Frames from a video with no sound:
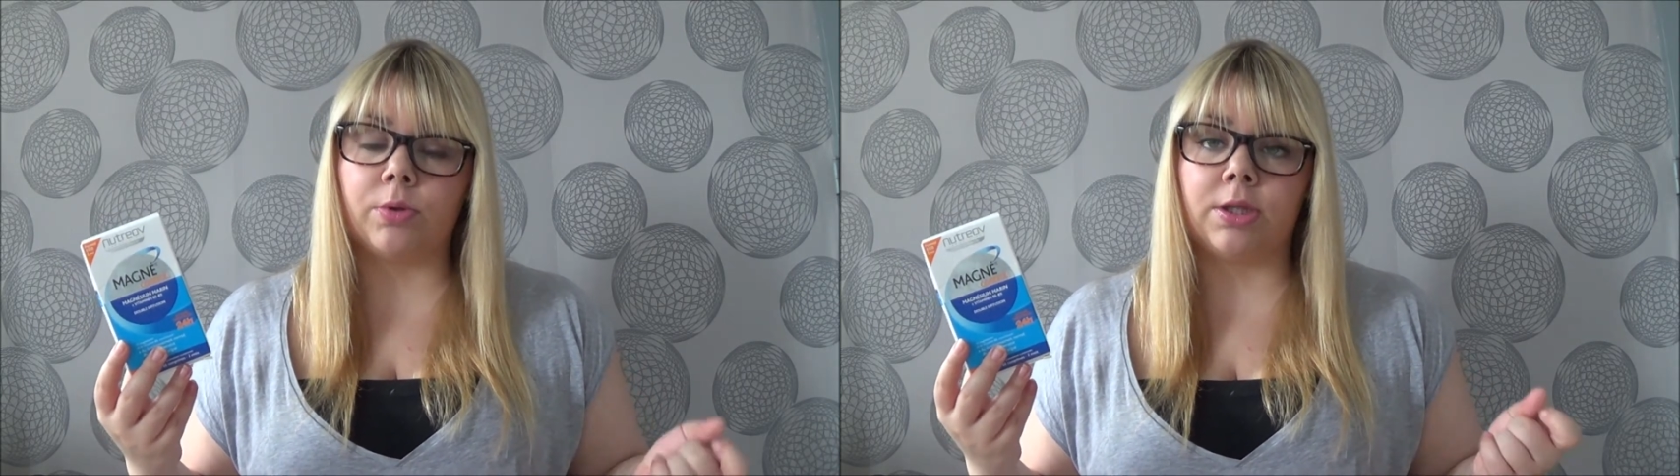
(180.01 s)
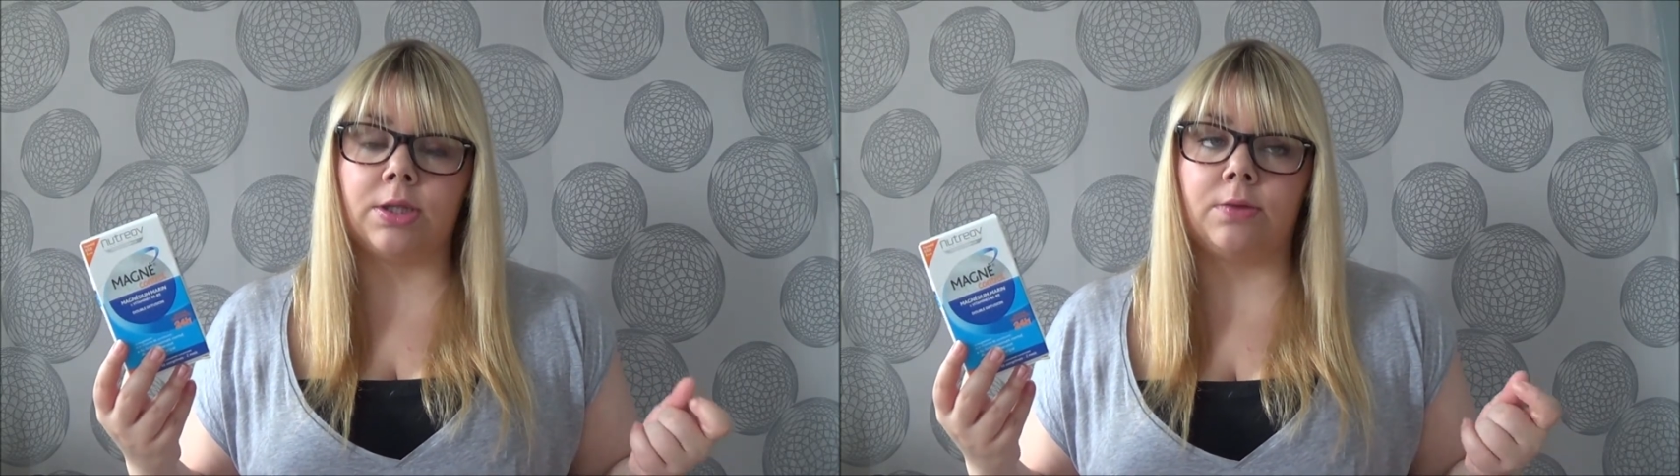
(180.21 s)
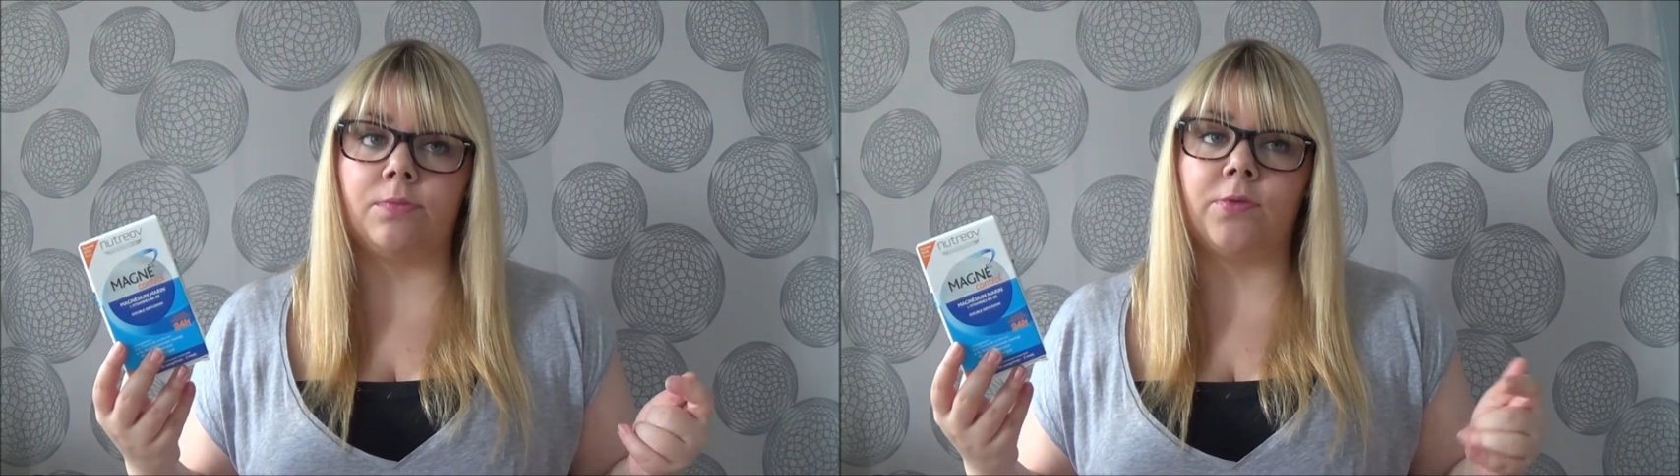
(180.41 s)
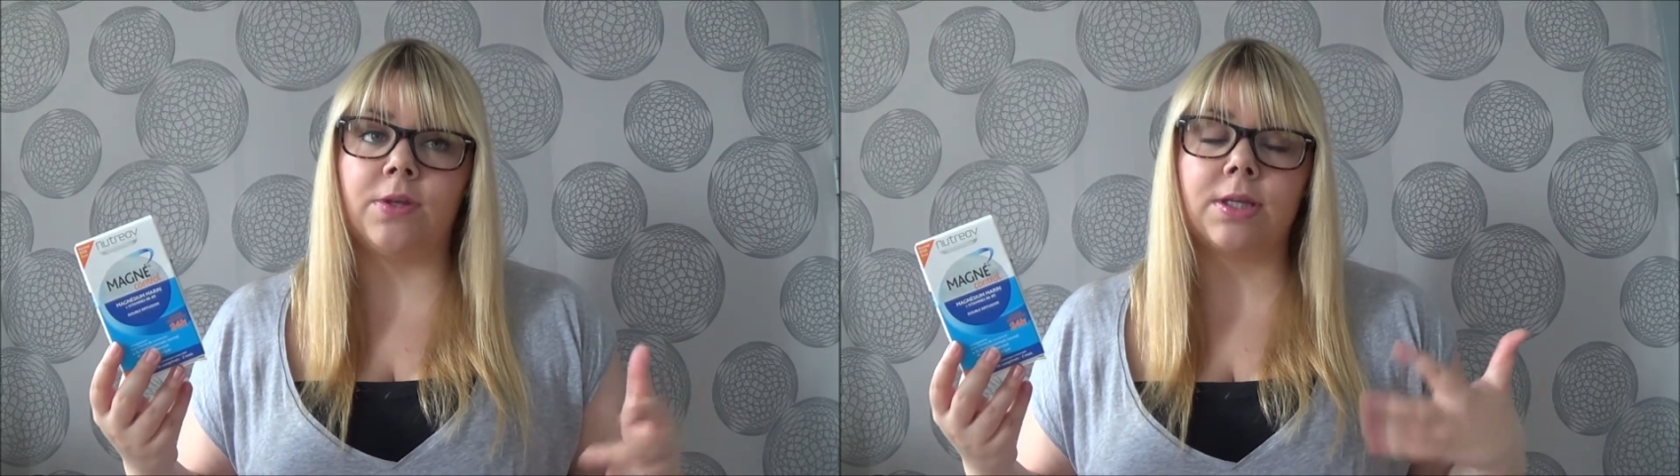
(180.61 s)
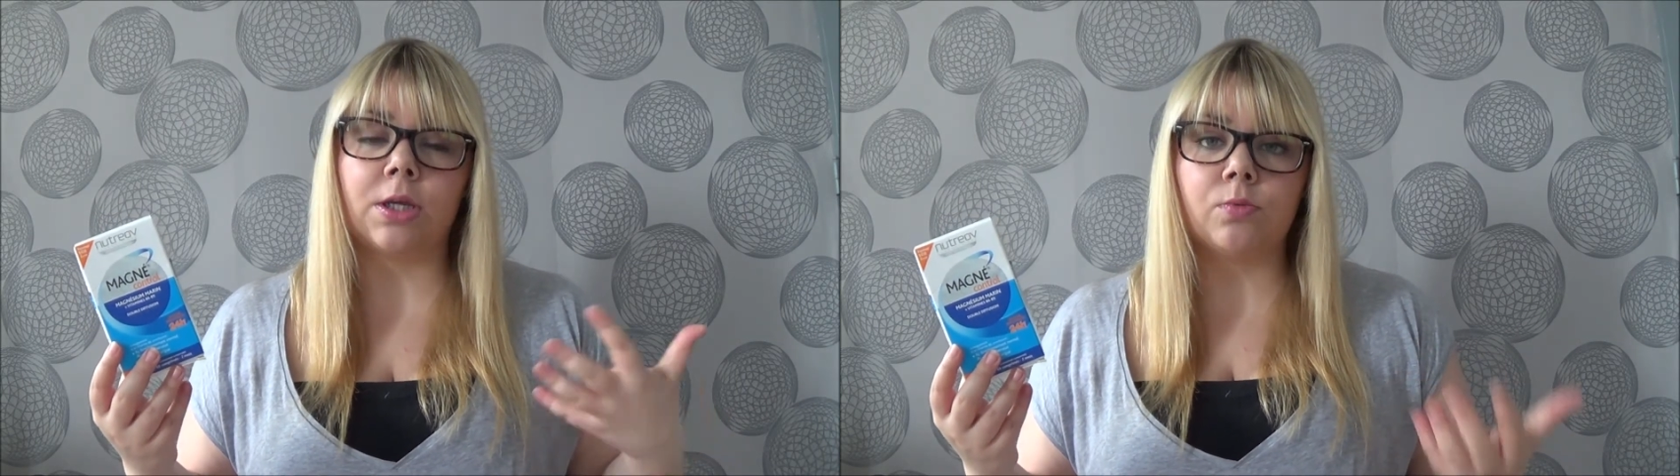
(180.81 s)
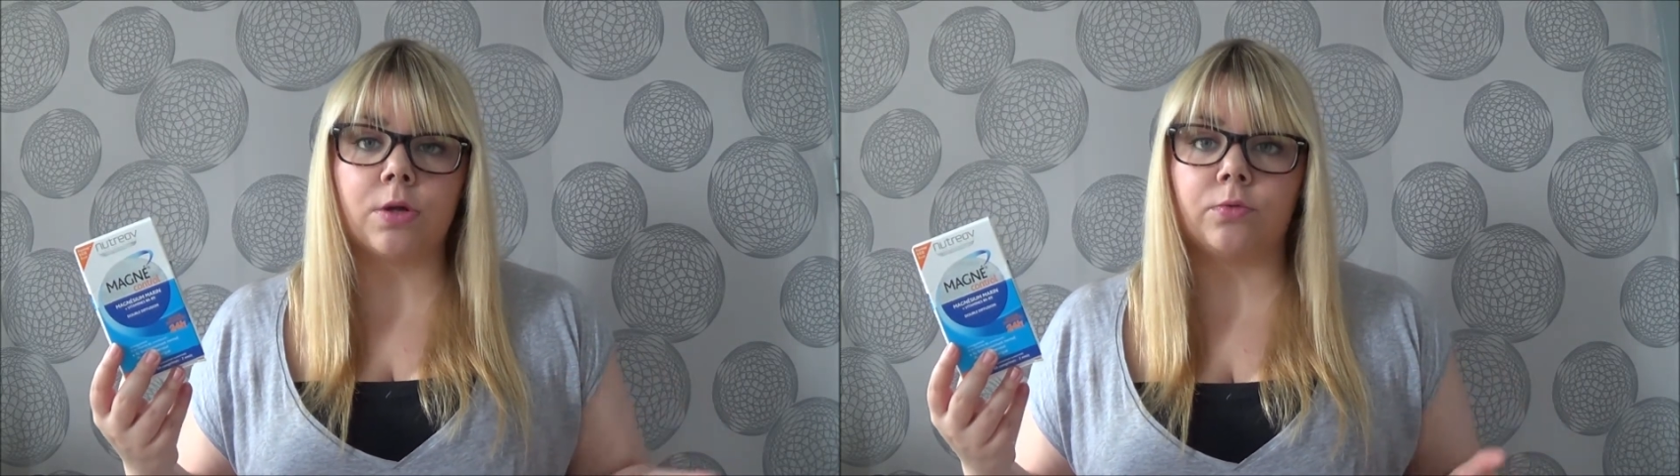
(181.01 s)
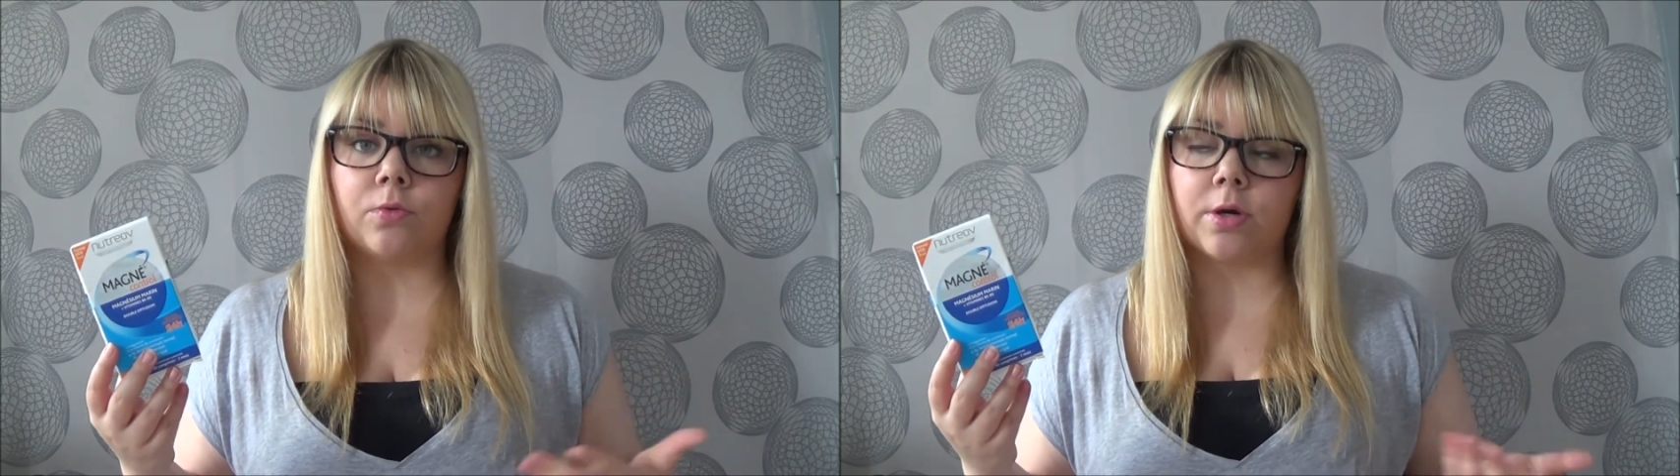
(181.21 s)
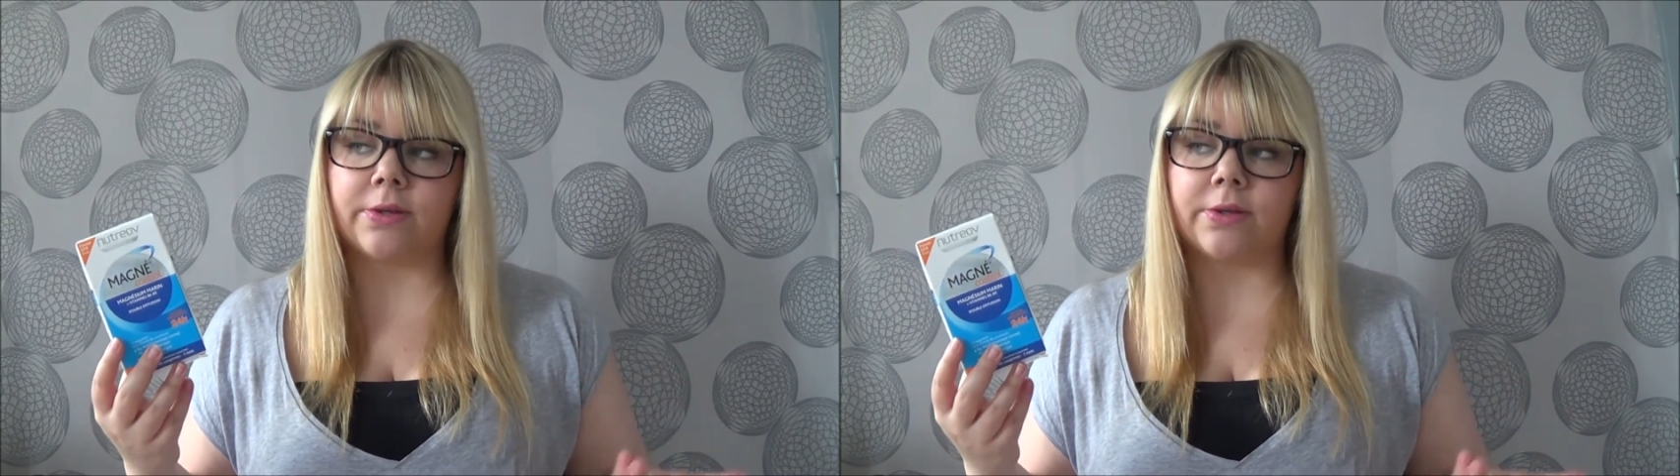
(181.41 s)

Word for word: où il faisait très moins dehors,